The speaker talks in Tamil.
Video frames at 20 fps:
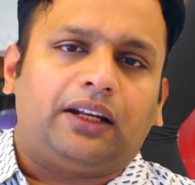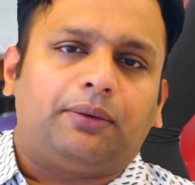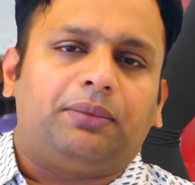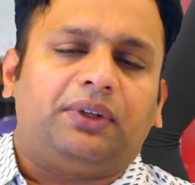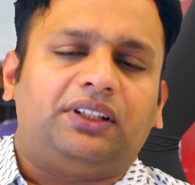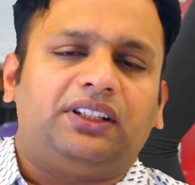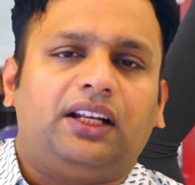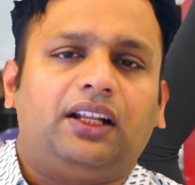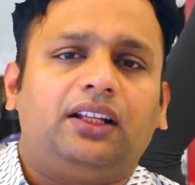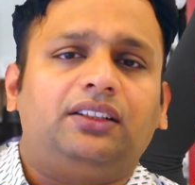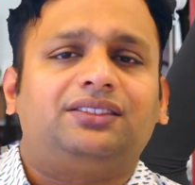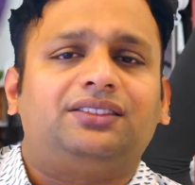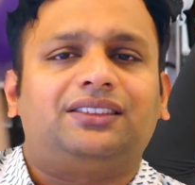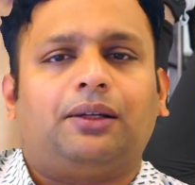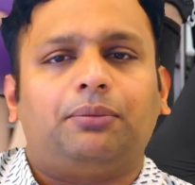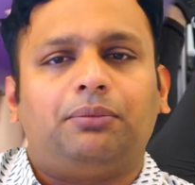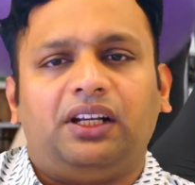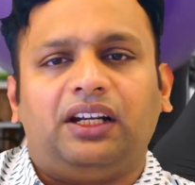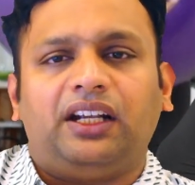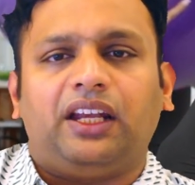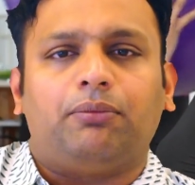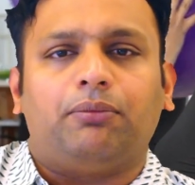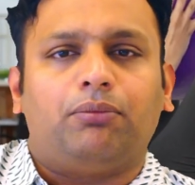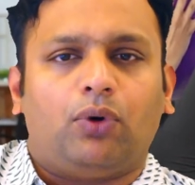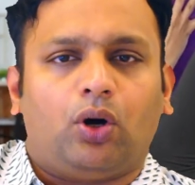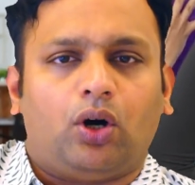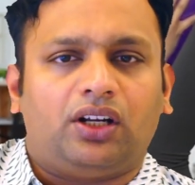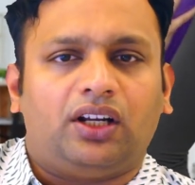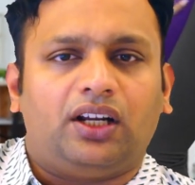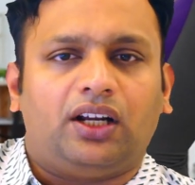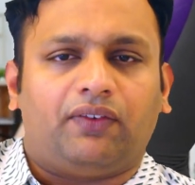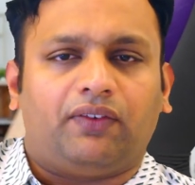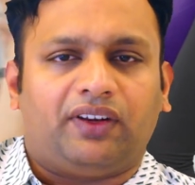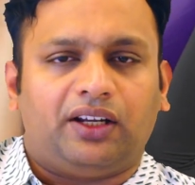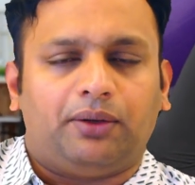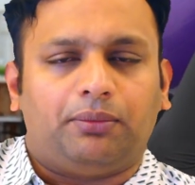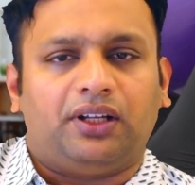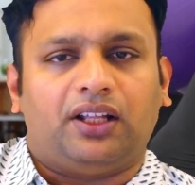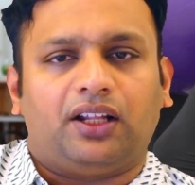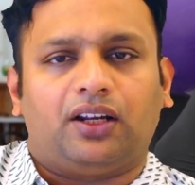சேருக்கு பதிலாக ஸ்டெபிலிட்டி பால்னு
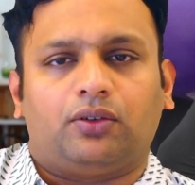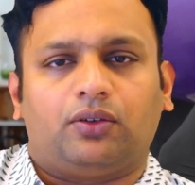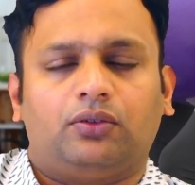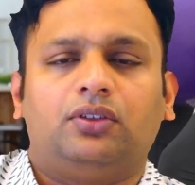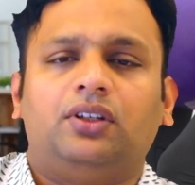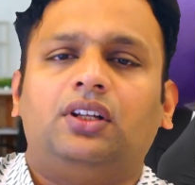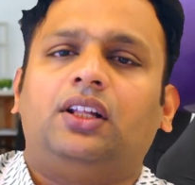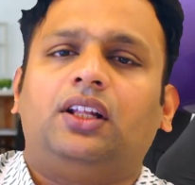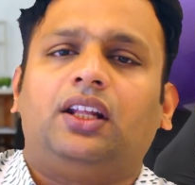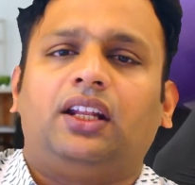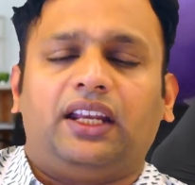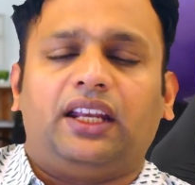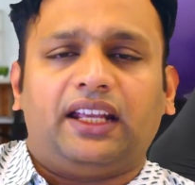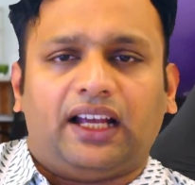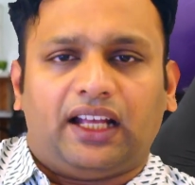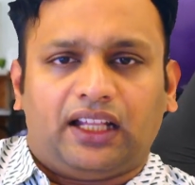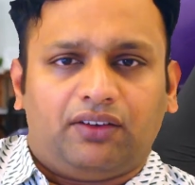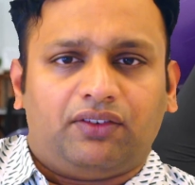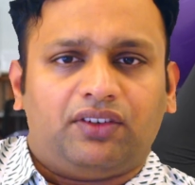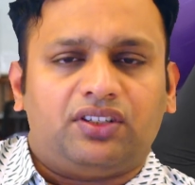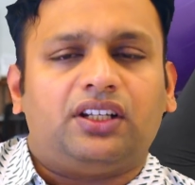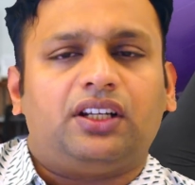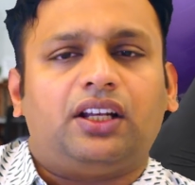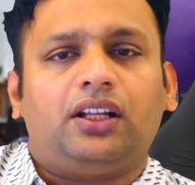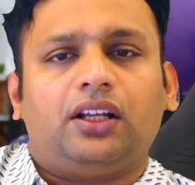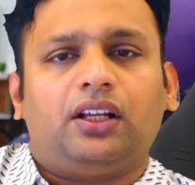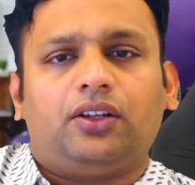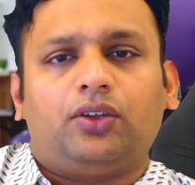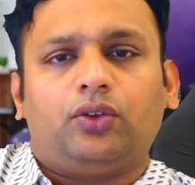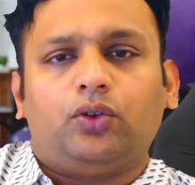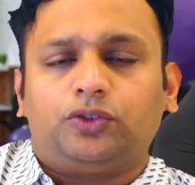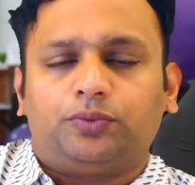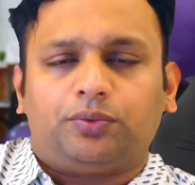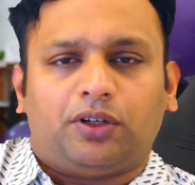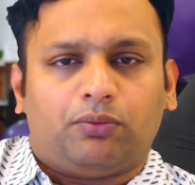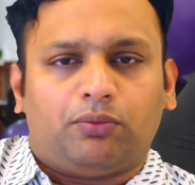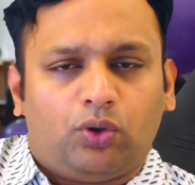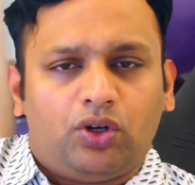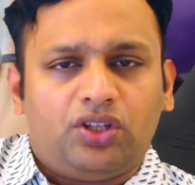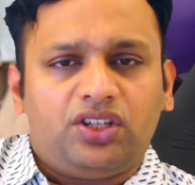அவைலபிளாக இருக்கும் நீங்கள் அதை வச்சுட்டு
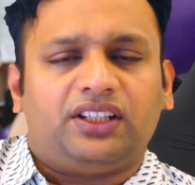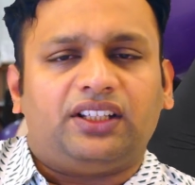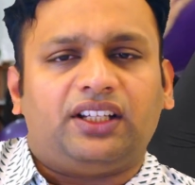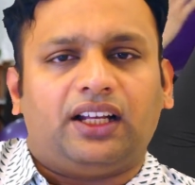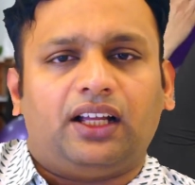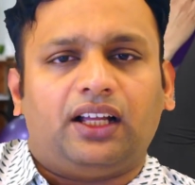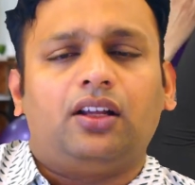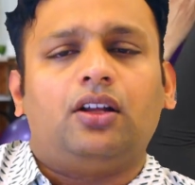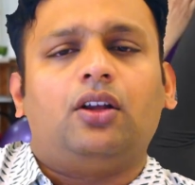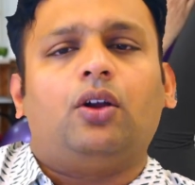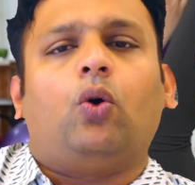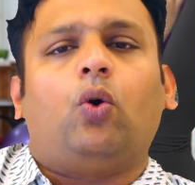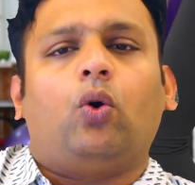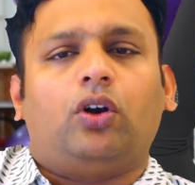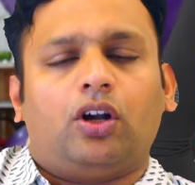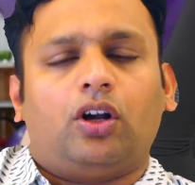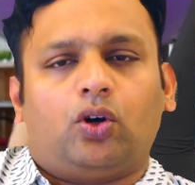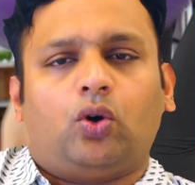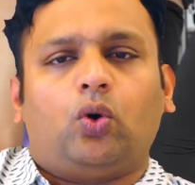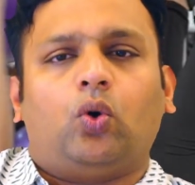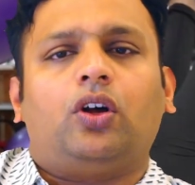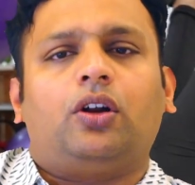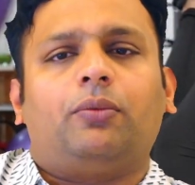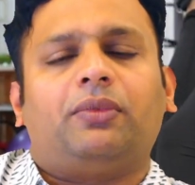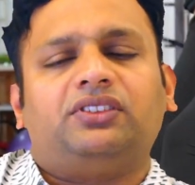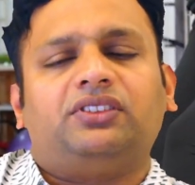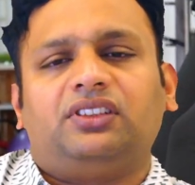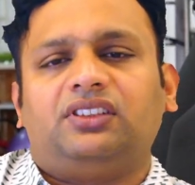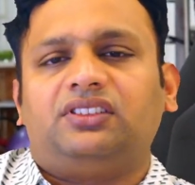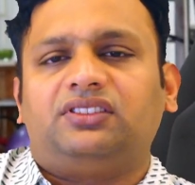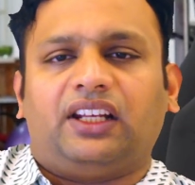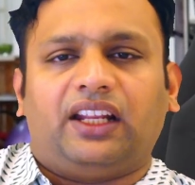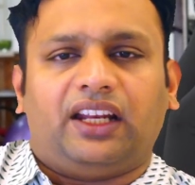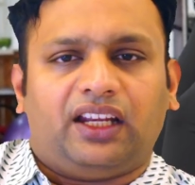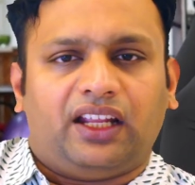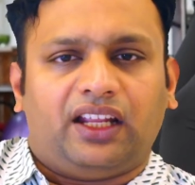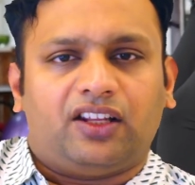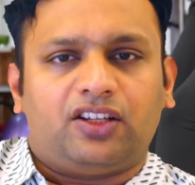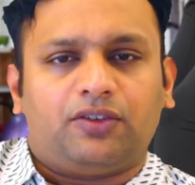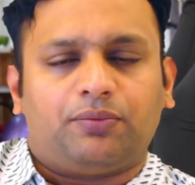யூஸ் பண்ண முடிஞ்சதுன்னா உங்கள் கோர்
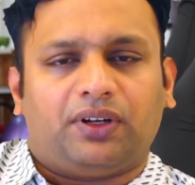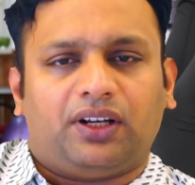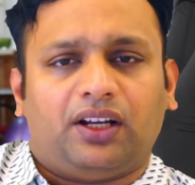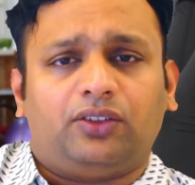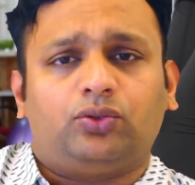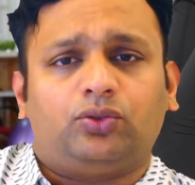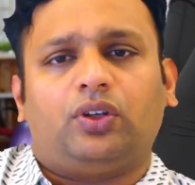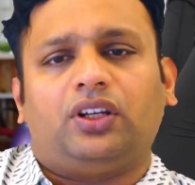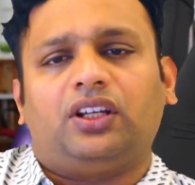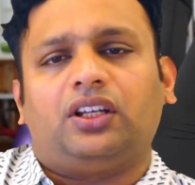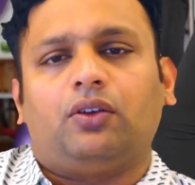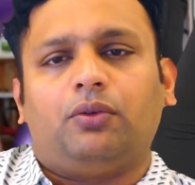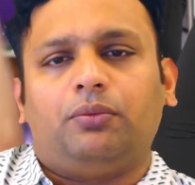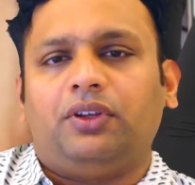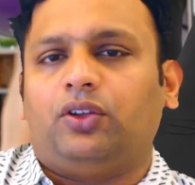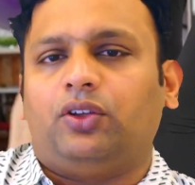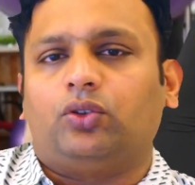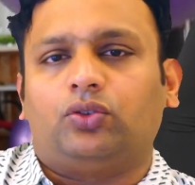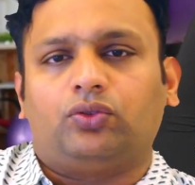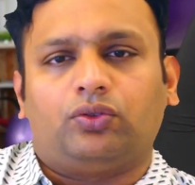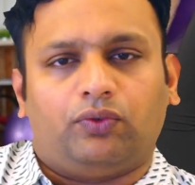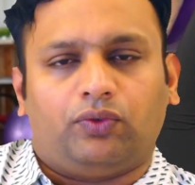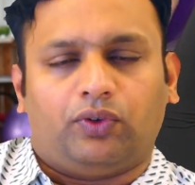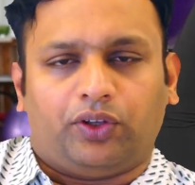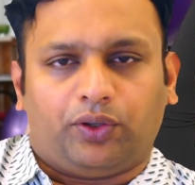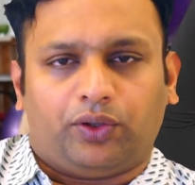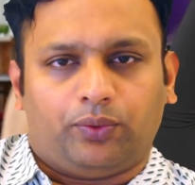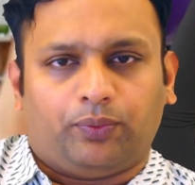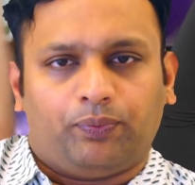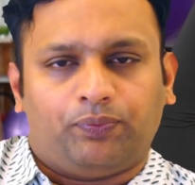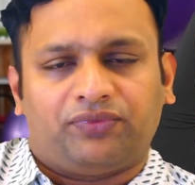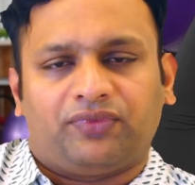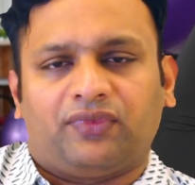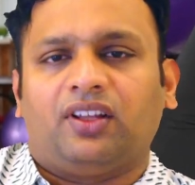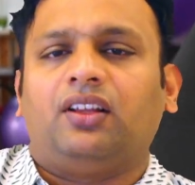மசில்ஸில் என்கேஜ் பண்ணலாம் ஸோ இட் வில் பி யூஸ்ஃபுல் ஃபார் யூ